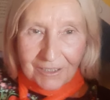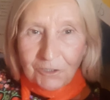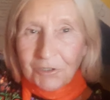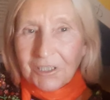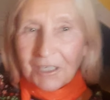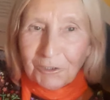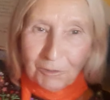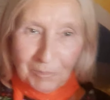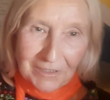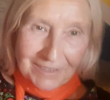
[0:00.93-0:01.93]
Друзья,
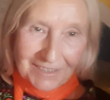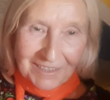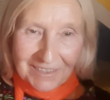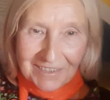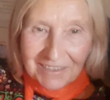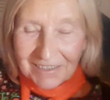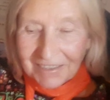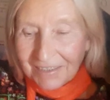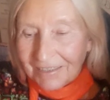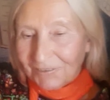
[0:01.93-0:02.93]
добрый день.
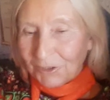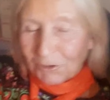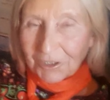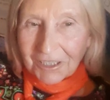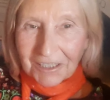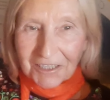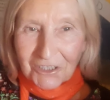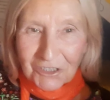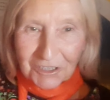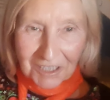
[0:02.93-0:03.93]
Все-таки я
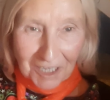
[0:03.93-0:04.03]
решила